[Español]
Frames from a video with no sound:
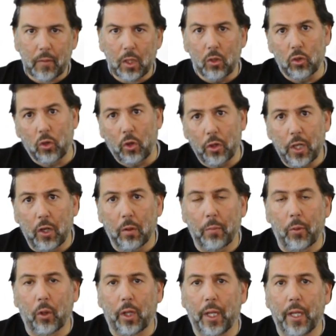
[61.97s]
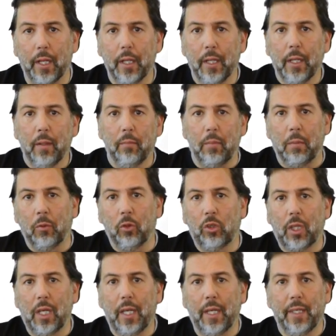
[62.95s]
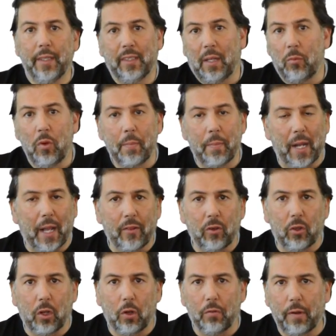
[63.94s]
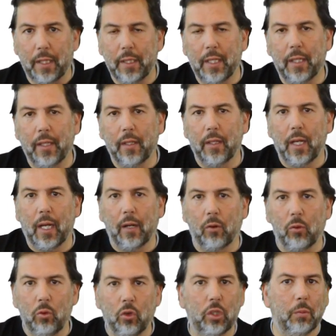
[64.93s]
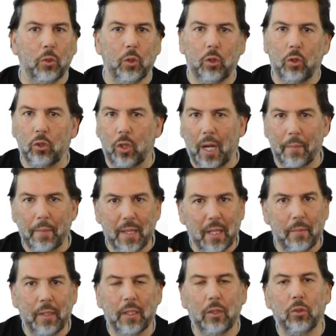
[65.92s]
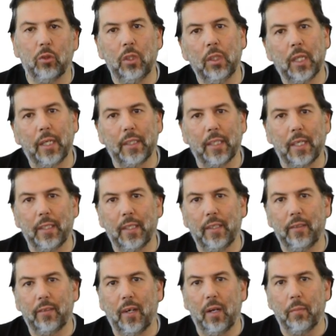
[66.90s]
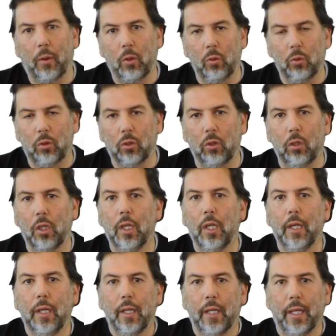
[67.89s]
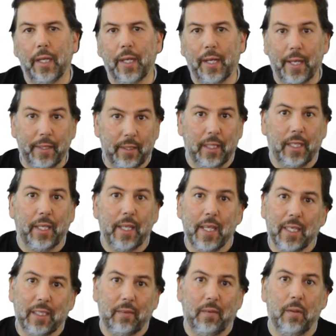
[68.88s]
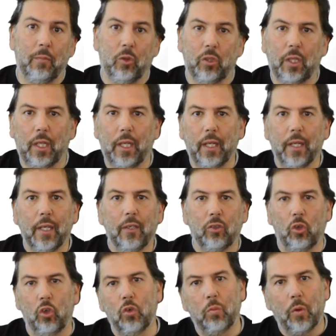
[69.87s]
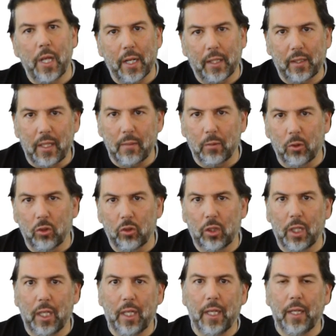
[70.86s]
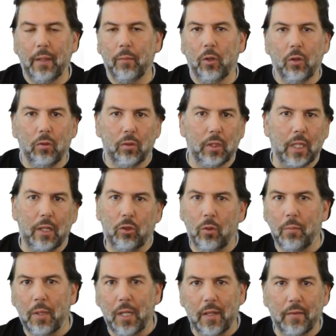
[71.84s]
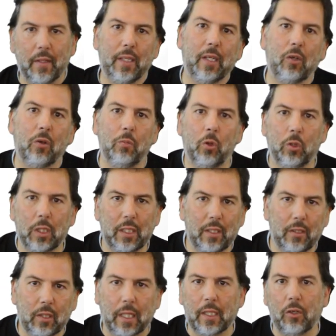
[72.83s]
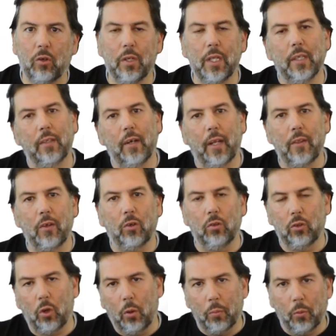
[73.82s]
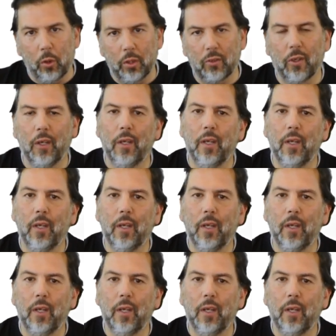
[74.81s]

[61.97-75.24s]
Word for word: Os lo digo porque vemos que está muy parado el crowdfunding. Algunos de vosotros rápidamente os interesáis en el producto, eh, gente que ya sabemos que sois muy activos, que bueno, tanto en Miniceta como en otras categorías del radiocontrol pues